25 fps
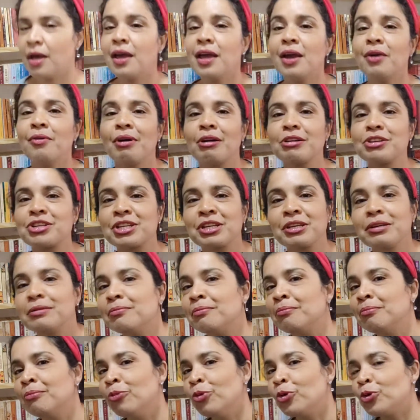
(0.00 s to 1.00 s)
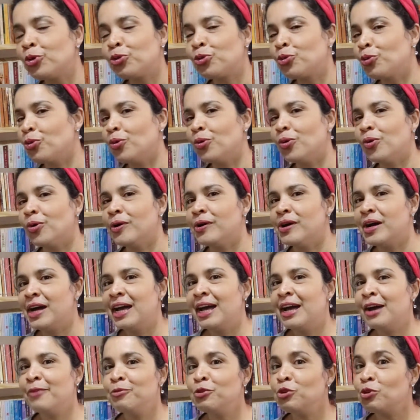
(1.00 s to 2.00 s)
eu acho que muito
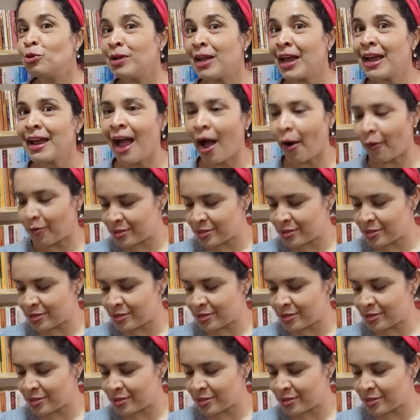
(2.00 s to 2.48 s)
muito legal